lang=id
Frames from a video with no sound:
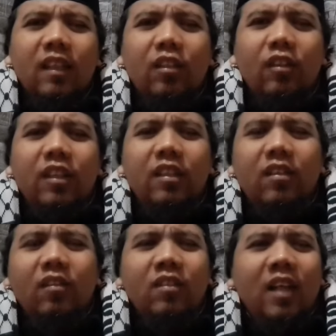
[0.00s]
kata
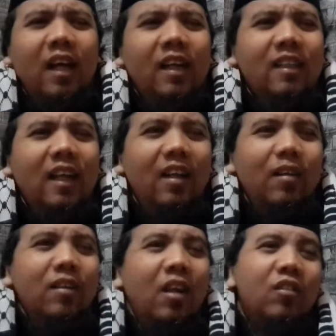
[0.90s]
-e enggak enggak
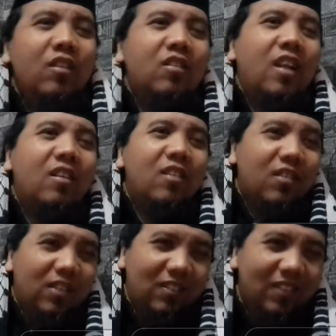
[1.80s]
tastus
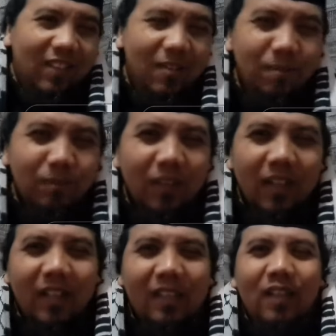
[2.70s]
tastus gitu
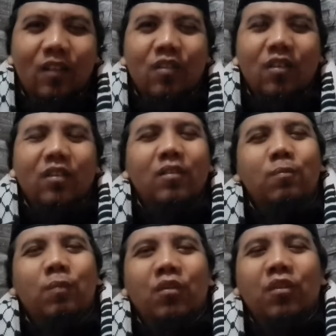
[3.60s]
hanya
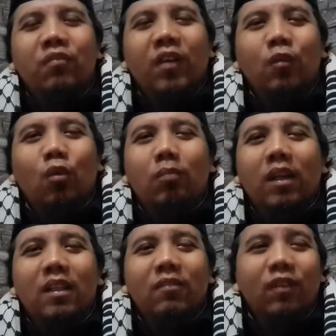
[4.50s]
bersifat
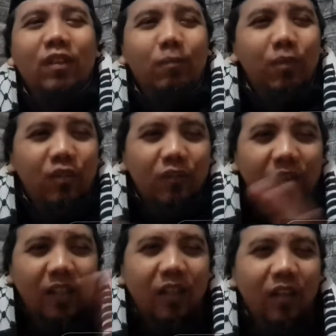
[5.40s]
normatif hanya
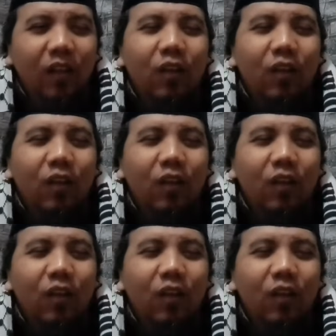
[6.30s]
bersifat